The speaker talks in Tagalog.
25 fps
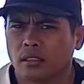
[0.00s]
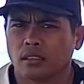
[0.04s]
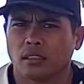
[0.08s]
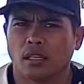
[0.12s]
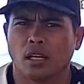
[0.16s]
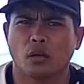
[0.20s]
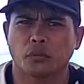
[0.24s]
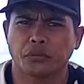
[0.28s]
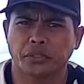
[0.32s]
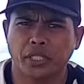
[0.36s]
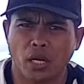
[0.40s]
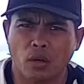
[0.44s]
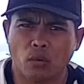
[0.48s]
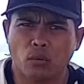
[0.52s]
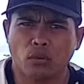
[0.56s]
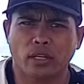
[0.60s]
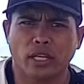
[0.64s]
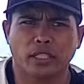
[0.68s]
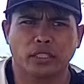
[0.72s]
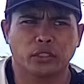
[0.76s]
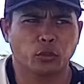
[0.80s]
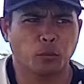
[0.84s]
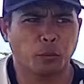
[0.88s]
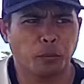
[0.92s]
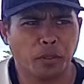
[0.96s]
Huwag daog
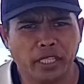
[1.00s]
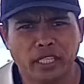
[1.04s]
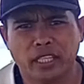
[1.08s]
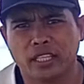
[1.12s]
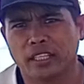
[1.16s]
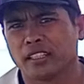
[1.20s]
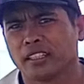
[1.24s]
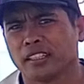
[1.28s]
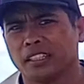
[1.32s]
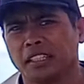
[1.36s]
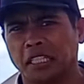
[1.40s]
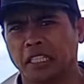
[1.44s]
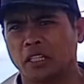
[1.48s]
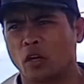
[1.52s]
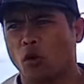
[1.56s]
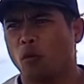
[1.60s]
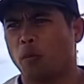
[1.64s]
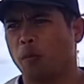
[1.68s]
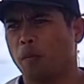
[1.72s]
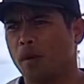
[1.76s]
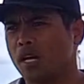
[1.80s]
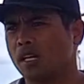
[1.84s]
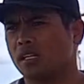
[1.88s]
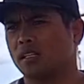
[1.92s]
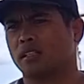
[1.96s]
kayo to, pre. Ikaw
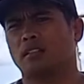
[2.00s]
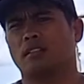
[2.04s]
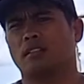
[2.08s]
pa.